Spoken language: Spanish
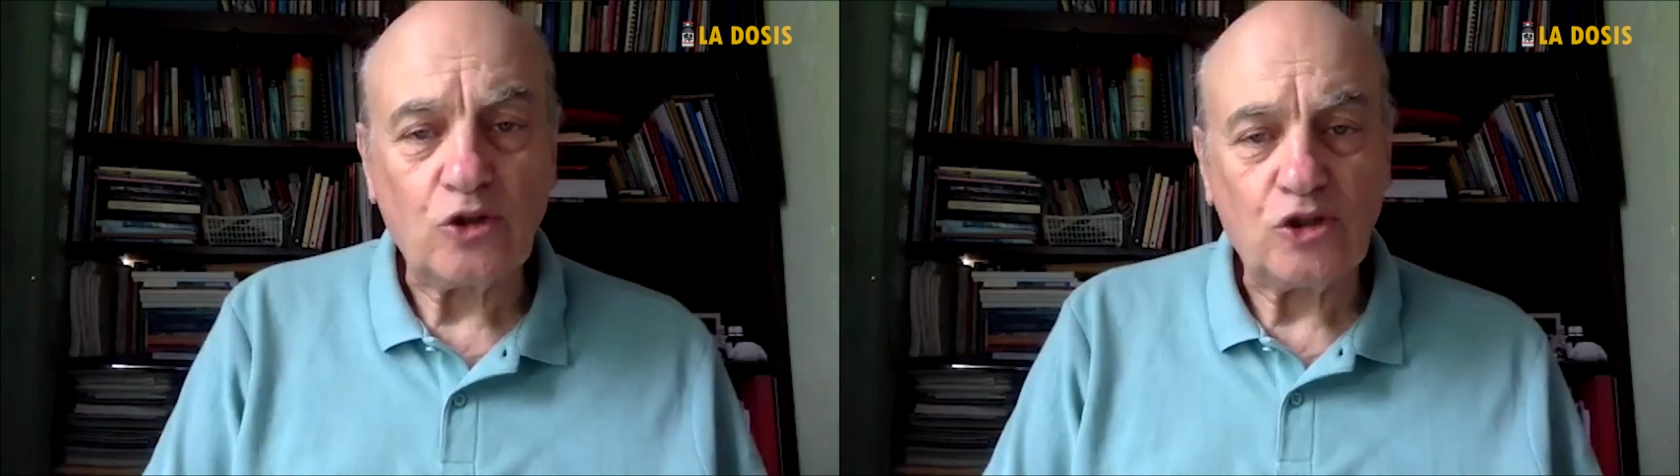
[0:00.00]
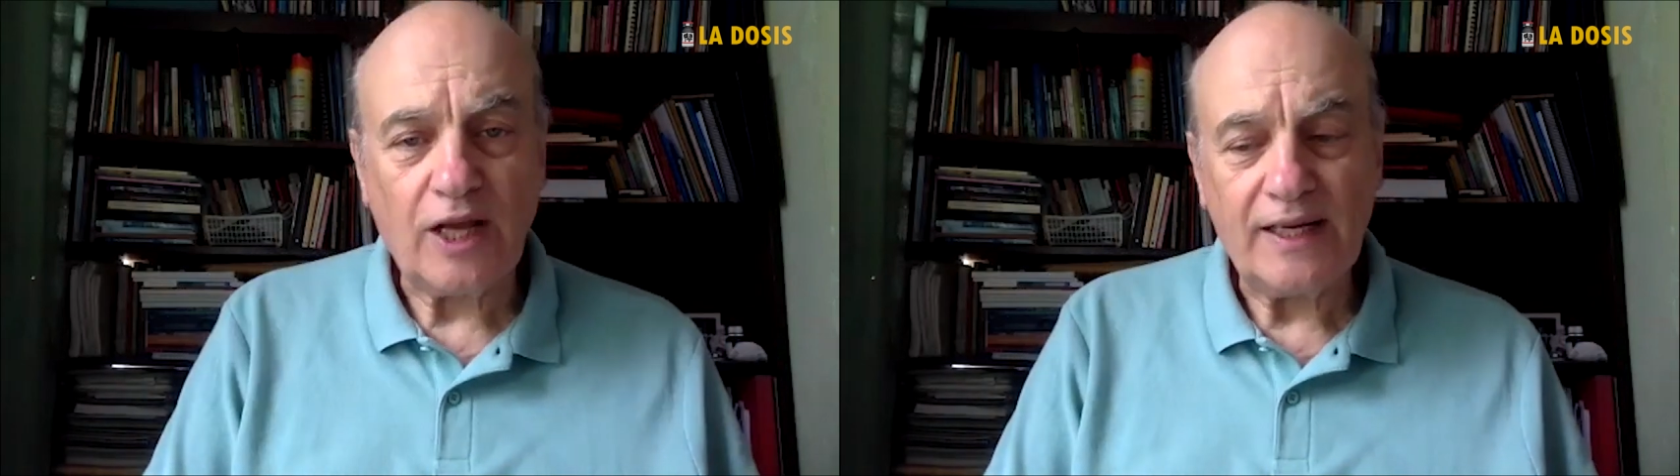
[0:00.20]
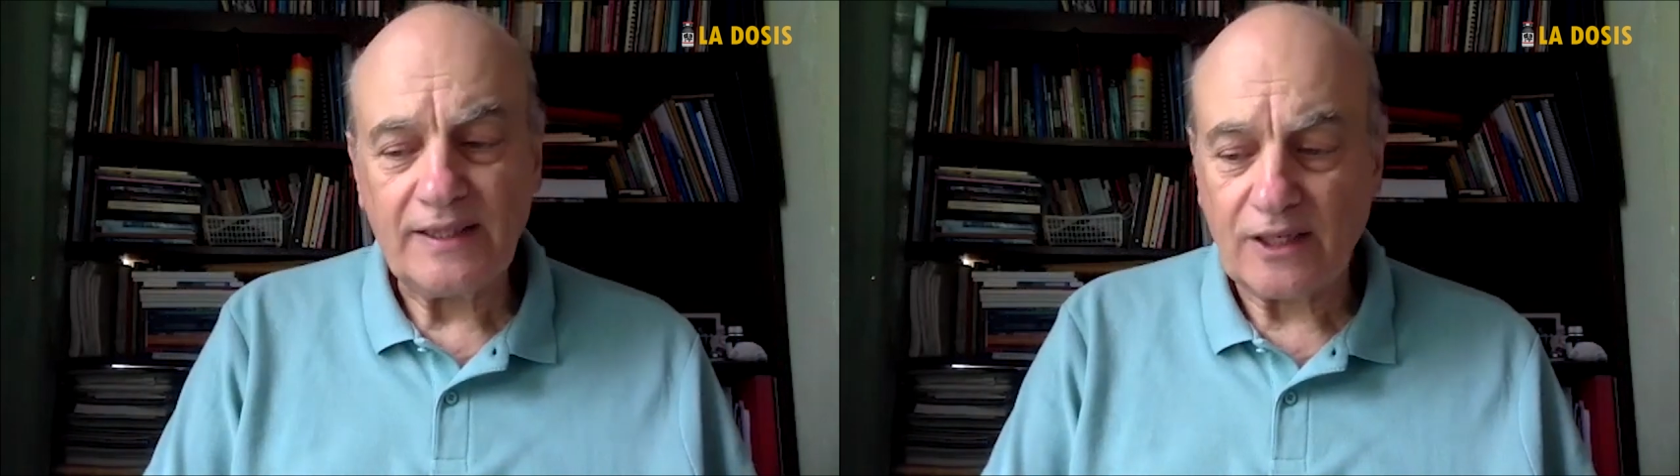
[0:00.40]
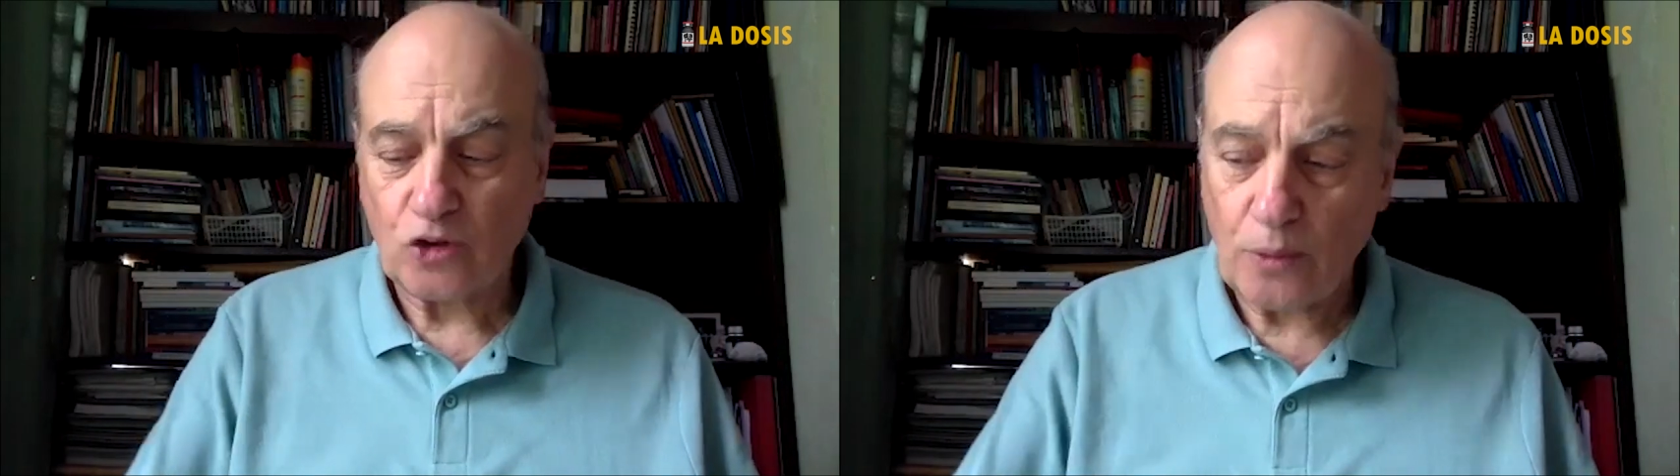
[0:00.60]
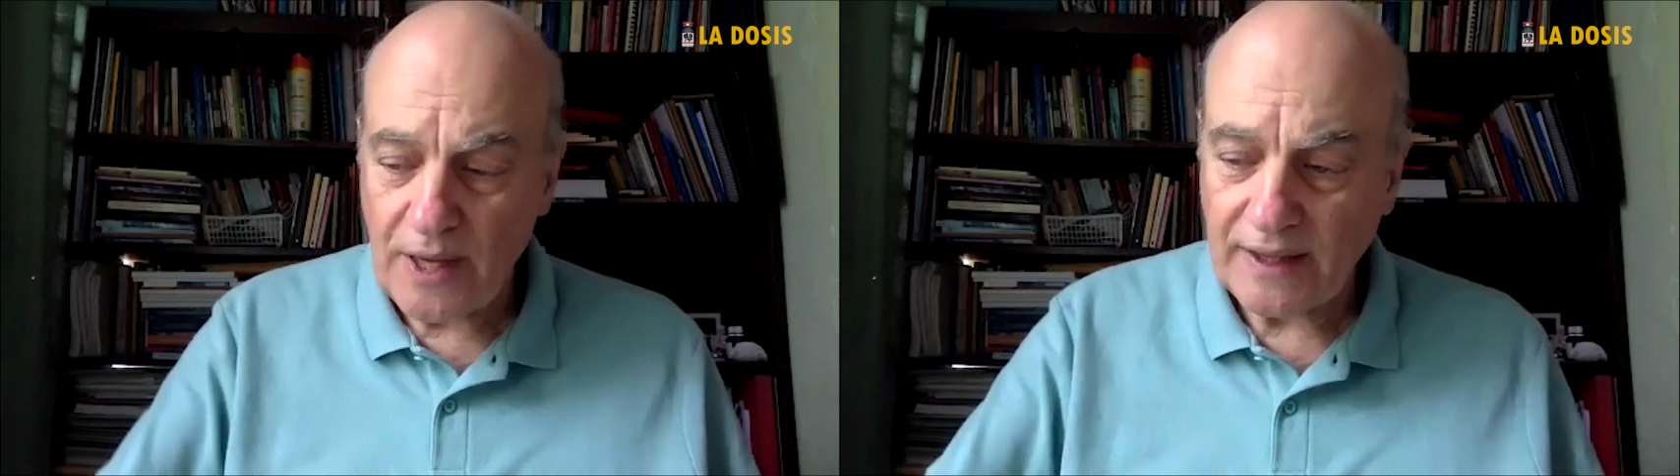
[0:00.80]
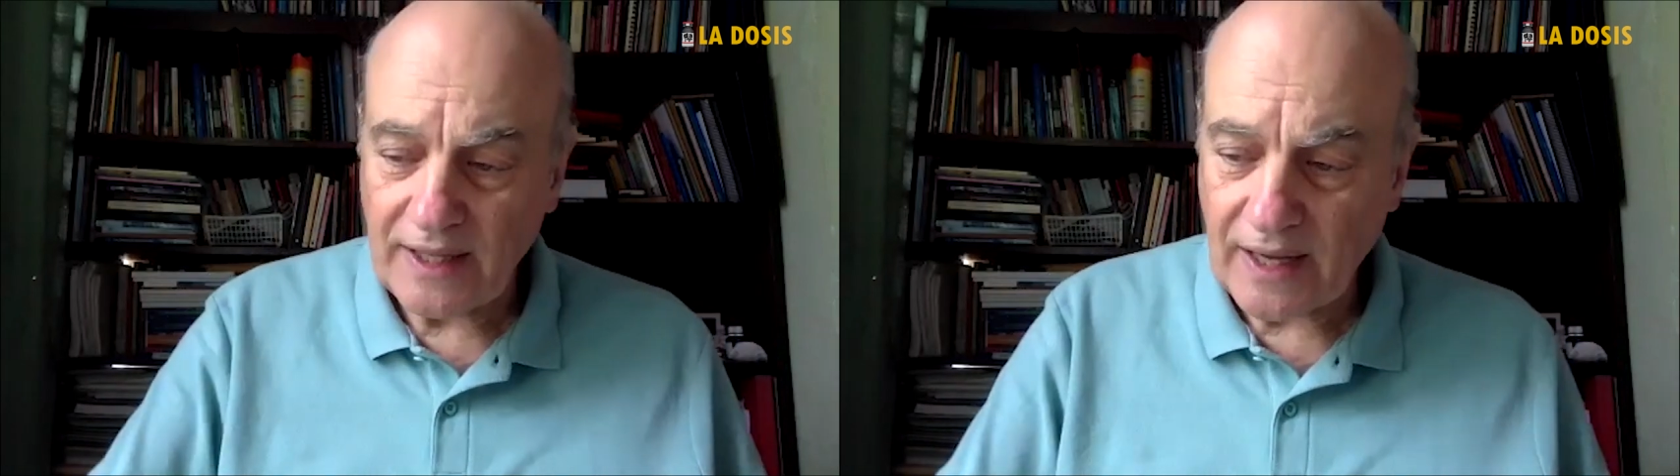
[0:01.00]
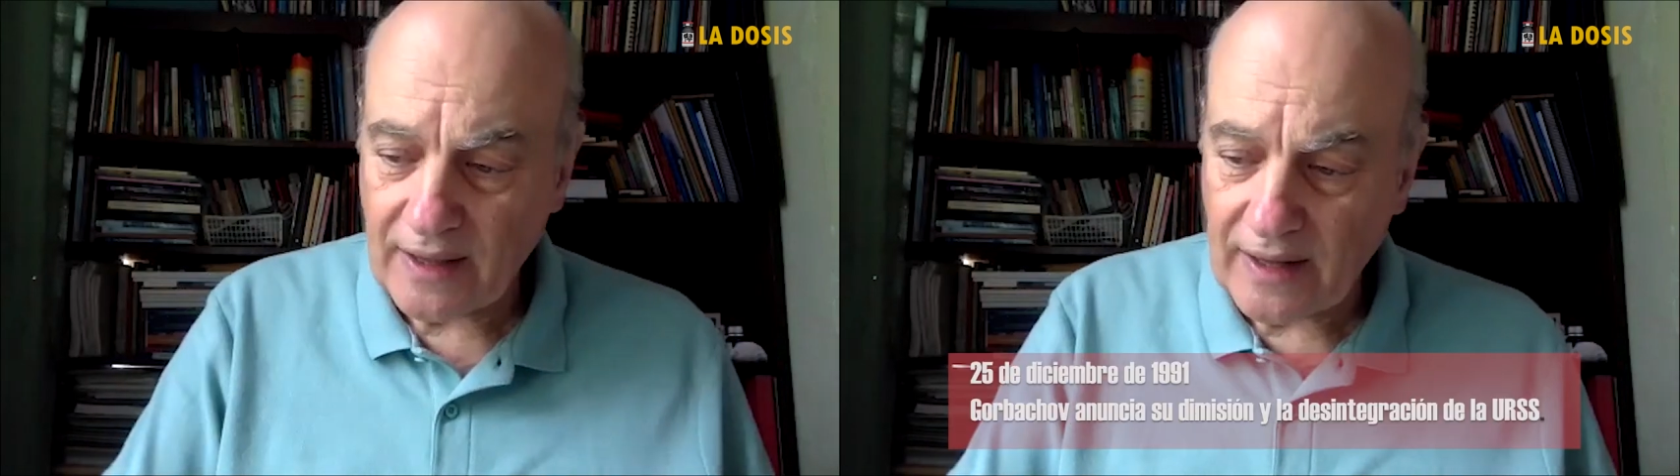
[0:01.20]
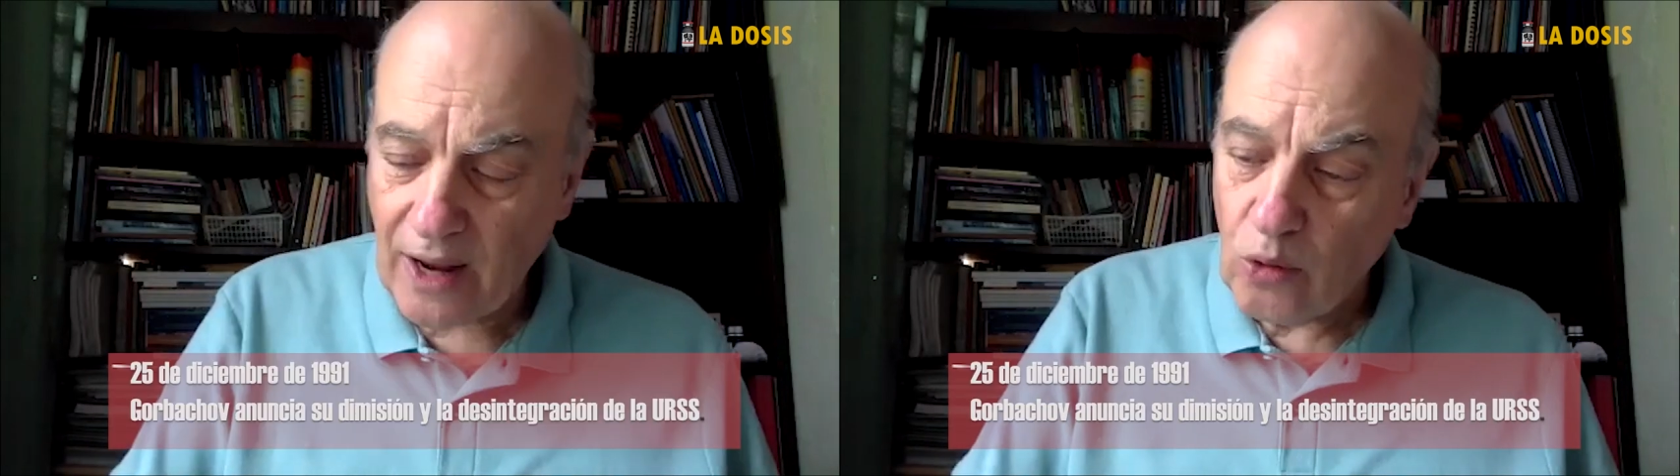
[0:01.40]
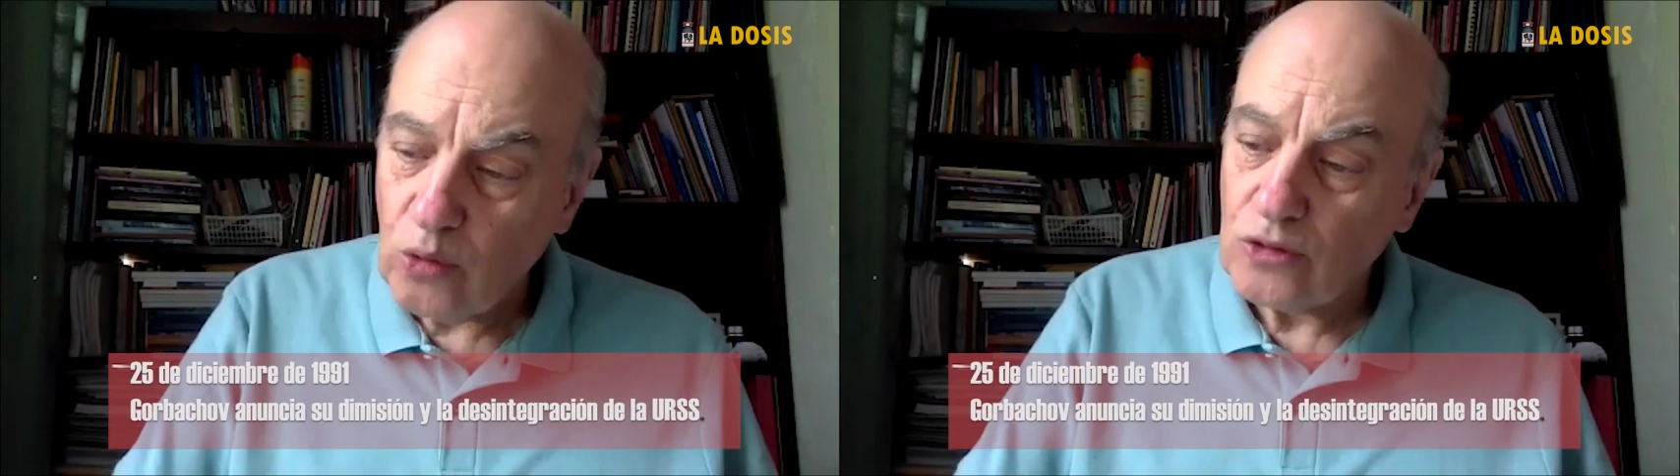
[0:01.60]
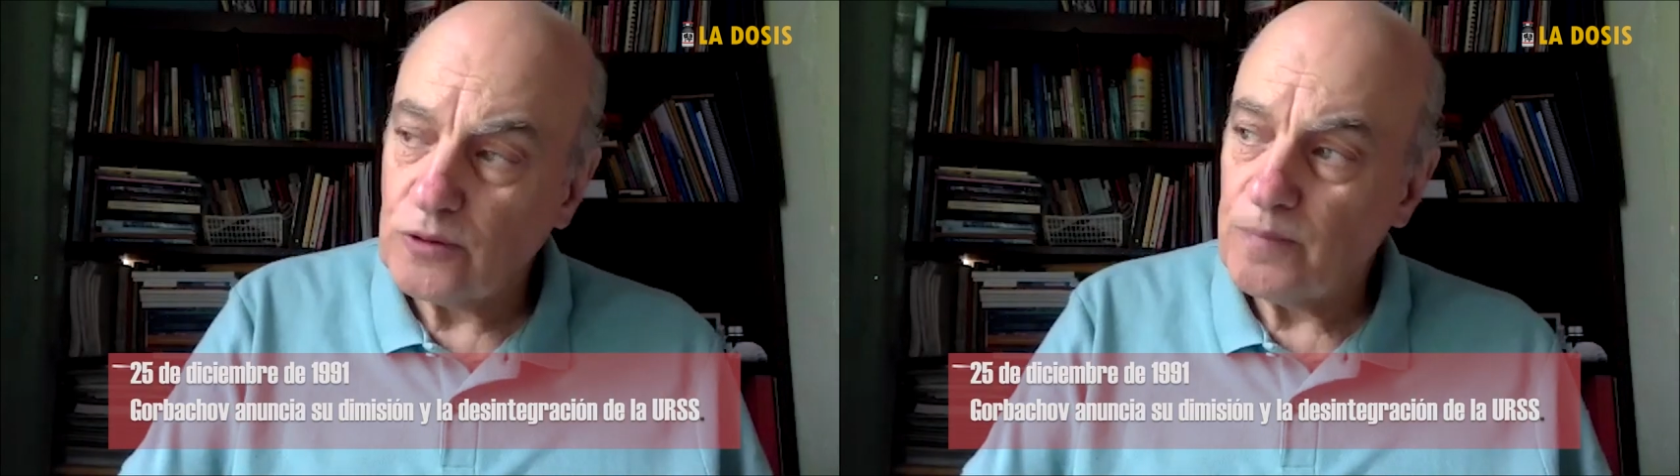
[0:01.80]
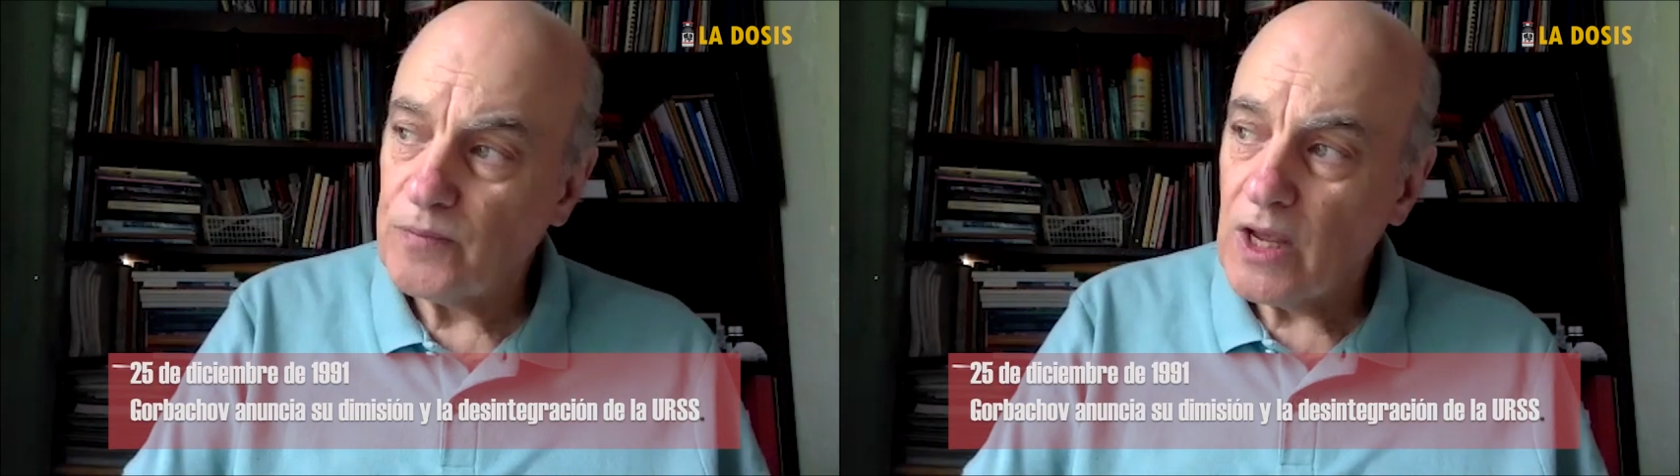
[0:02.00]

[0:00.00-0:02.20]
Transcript: Socialistas Soviéticas de la URSS.